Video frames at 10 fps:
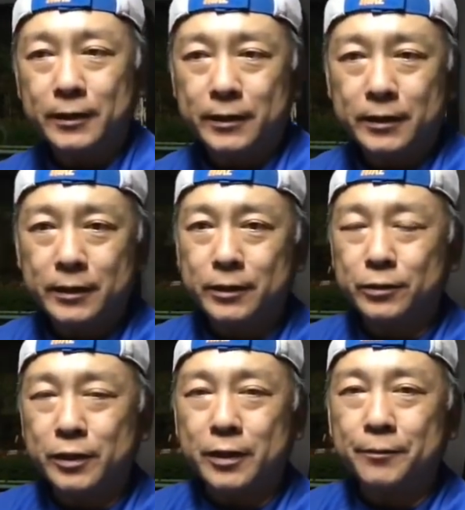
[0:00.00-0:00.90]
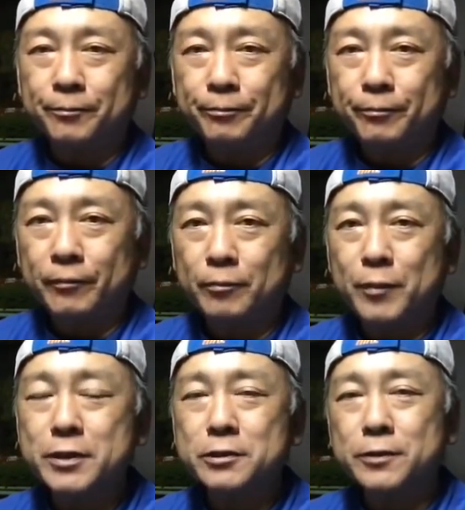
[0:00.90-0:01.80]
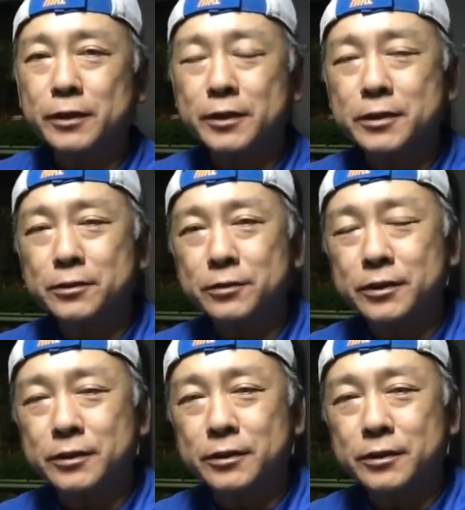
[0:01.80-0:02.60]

えー、っとね、まず私の